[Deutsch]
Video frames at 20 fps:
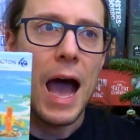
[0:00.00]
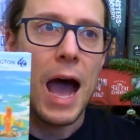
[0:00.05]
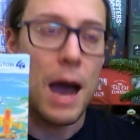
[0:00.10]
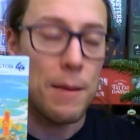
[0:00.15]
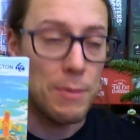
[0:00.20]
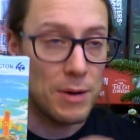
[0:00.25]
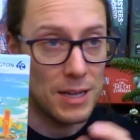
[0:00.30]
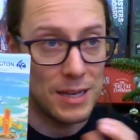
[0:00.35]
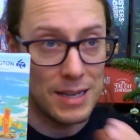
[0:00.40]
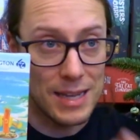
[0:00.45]

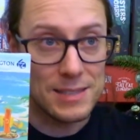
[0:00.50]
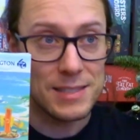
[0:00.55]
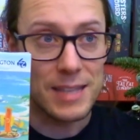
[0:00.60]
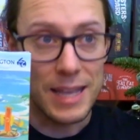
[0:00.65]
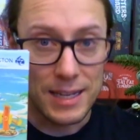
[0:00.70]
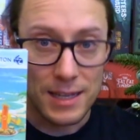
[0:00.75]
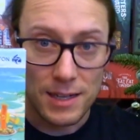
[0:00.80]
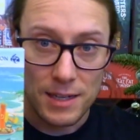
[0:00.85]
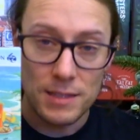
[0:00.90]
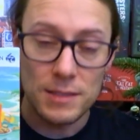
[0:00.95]
aber
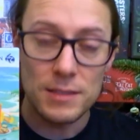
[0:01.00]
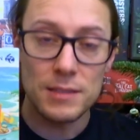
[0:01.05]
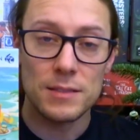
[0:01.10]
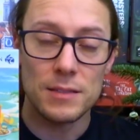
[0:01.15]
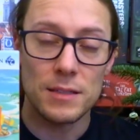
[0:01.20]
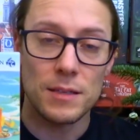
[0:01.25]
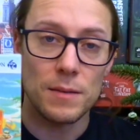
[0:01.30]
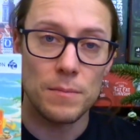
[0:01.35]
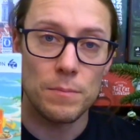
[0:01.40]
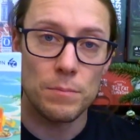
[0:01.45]

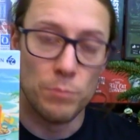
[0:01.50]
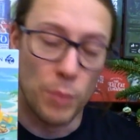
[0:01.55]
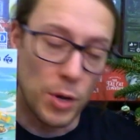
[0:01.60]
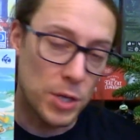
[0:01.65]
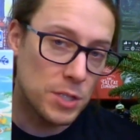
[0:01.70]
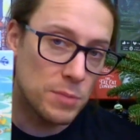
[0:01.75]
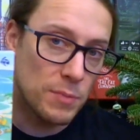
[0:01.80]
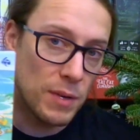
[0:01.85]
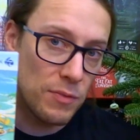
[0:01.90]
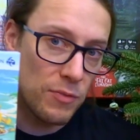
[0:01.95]
letztendlich ähm,
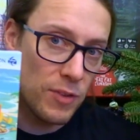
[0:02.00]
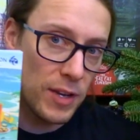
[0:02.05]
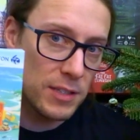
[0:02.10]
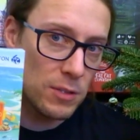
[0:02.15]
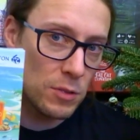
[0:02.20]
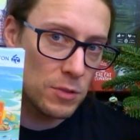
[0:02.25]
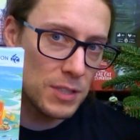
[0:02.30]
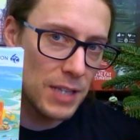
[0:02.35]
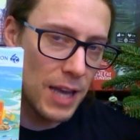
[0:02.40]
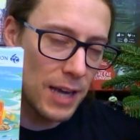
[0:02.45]
möchte man vielleicht
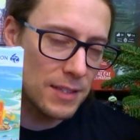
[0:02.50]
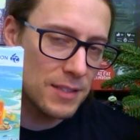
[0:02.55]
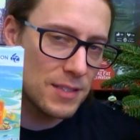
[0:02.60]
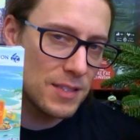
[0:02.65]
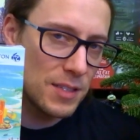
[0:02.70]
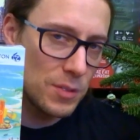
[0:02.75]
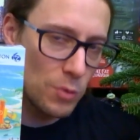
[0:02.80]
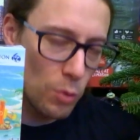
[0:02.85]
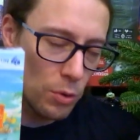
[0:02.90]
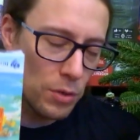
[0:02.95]
auch die
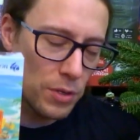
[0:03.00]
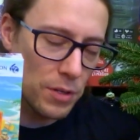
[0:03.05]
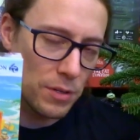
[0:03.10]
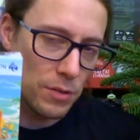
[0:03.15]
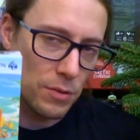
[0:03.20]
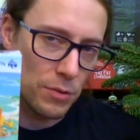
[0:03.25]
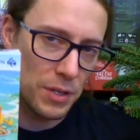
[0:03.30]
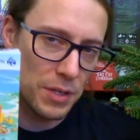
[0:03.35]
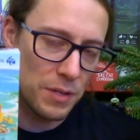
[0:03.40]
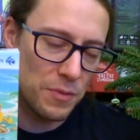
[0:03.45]

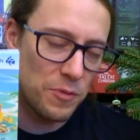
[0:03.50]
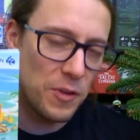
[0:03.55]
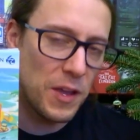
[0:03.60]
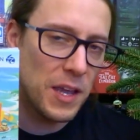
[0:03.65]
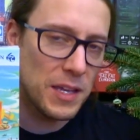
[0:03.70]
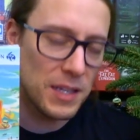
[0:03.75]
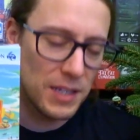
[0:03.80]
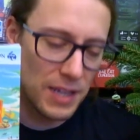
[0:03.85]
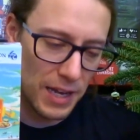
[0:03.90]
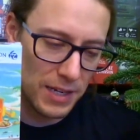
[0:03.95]
Aktionen oder die
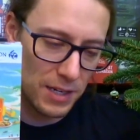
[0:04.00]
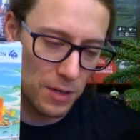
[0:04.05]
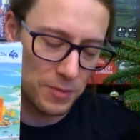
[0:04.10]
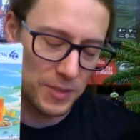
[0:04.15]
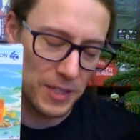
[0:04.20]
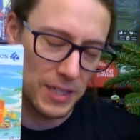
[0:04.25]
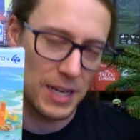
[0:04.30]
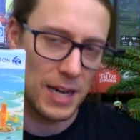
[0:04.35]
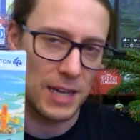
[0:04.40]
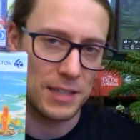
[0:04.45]
Fähigkeiten auf
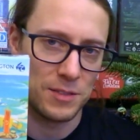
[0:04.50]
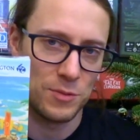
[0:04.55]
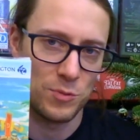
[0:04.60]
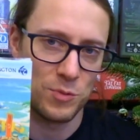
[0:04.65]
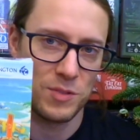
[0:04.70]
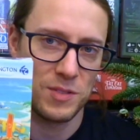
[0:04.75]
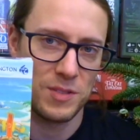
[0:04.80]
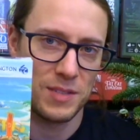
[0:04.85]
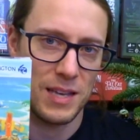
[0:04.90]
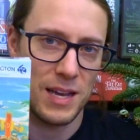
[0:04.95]
der Karte
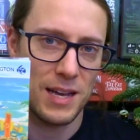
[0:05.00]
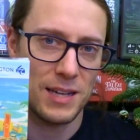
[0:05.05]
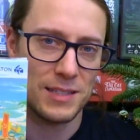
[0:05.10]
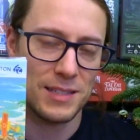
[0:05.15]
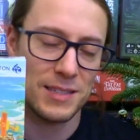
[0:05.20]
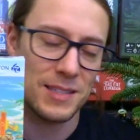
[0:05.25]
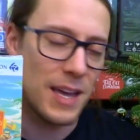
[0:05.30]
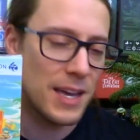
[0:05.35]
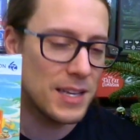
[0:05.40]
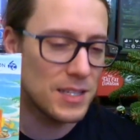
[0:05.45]
nutzen. Ja,
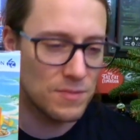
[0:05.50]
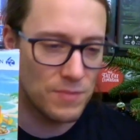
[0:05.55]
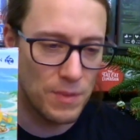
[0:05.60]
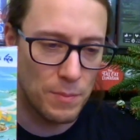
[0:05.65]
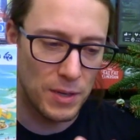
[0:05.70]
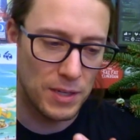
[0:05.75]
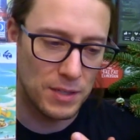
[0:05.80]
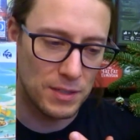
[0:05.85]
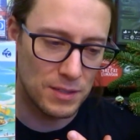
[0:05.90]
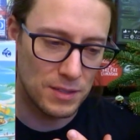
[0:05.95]
das heißt, wenn
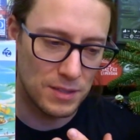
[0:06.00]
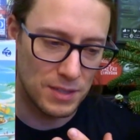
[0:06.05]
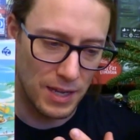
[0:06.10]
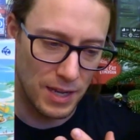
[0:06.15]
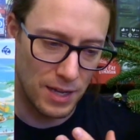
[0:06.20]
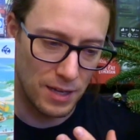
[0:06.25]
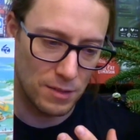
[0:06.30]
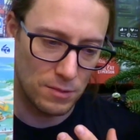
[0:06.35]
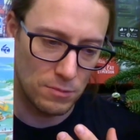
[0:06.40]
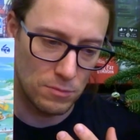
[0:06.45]
man
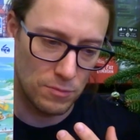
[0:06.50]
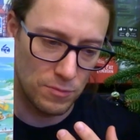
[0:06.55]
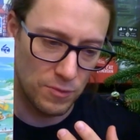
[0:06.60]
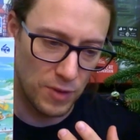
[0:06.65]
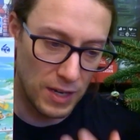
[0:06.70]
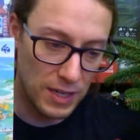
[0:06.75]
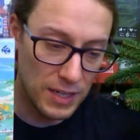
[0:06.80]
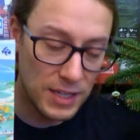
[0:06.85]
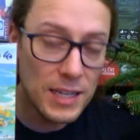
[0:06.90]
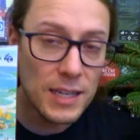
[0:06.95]
der
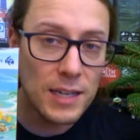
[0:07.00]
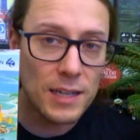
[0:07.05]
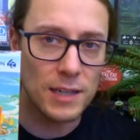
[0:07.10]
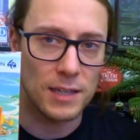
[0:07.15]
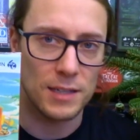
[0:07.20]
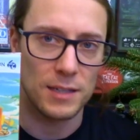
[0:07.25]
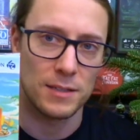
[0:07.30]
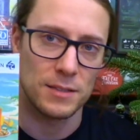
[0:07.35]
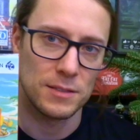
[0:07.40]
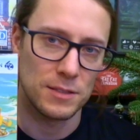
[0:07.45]

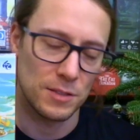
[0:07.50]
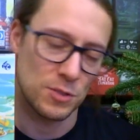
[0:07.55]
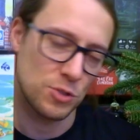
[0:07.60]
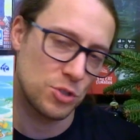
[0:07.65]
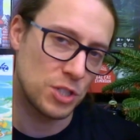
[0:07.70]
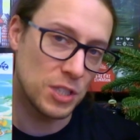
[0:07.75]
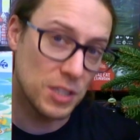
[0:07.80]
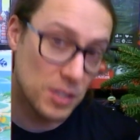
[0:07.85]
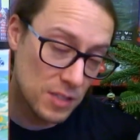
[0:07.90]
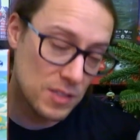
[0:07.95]
Verlierer des
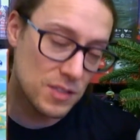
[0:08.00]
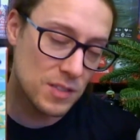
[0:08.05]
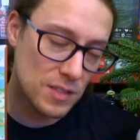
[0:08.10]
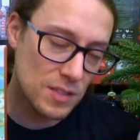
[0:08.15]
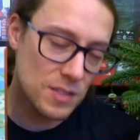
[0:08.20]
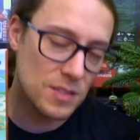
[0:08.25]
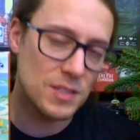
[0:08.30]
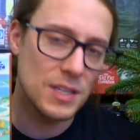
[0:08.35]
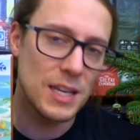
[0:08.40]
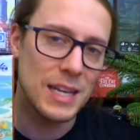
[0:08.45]
Stiches
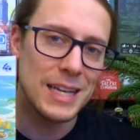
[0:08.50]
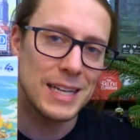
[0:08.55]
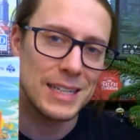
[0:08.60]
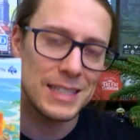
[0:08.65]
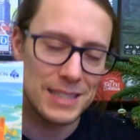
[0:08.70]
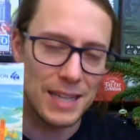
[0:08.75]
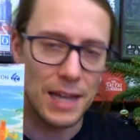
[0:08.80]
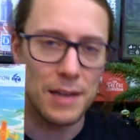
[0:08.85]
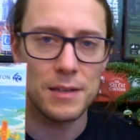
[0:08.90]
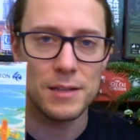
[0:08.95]
ist,
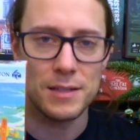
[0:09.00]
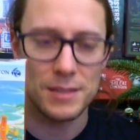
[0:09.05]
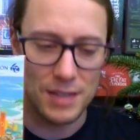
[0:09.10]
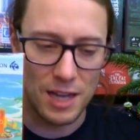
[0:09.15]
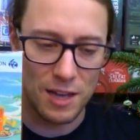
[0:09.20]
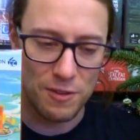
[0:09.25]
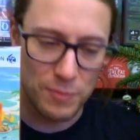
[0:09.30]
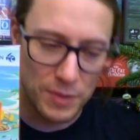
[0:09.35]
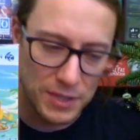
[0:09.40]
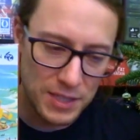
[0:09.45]
dann
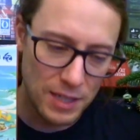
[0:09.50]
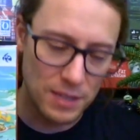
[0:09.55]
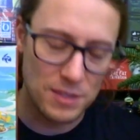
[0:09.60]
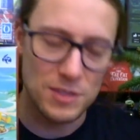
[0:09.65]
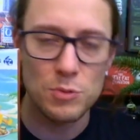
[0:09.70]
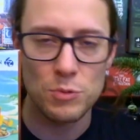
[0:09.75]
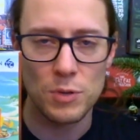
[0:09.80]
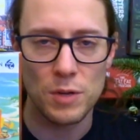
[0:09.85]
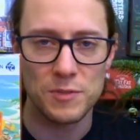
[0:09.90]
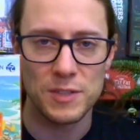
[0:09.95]
darf man die
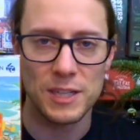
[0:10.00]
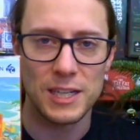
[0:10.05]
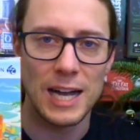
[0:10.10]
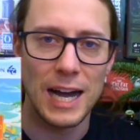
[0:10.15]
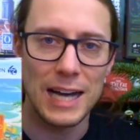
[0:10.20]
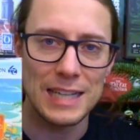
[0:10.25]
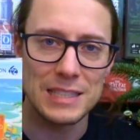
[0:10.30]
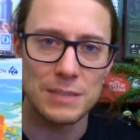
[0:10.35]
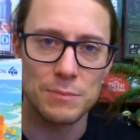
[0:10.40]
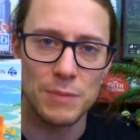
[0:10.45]
Aktion auf der
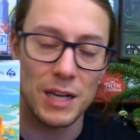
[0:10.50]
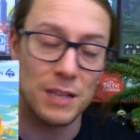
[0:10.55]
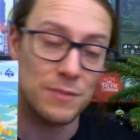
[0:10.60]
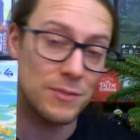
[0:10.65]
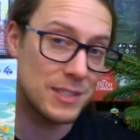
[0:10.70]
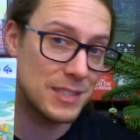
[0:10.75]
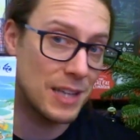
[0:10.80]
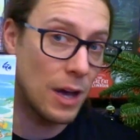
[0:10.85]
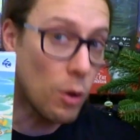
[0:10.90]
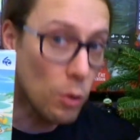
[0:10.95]
Karte machen,
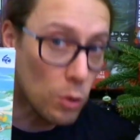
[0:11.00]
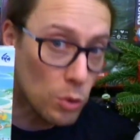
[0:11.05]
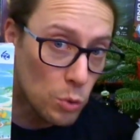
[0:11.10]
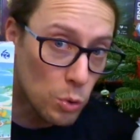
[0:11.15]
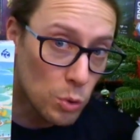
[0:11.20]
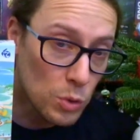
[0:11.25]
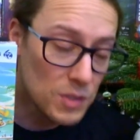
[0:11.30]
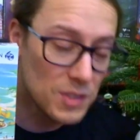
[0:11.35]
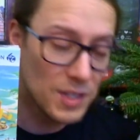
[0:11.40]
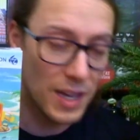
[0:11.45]
was auch
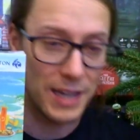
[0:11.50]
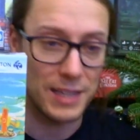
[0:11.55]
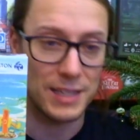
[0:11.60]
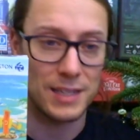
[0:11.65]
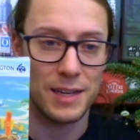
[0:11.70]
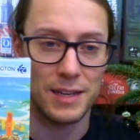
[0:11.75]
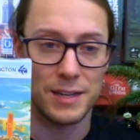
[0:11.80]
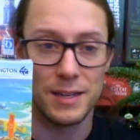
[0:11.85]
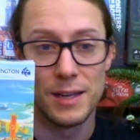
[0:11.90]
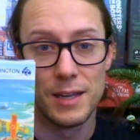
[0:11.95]
cool sein
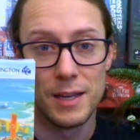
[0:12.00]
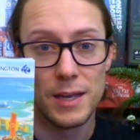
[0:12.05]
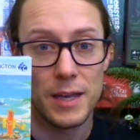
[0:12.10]
kann.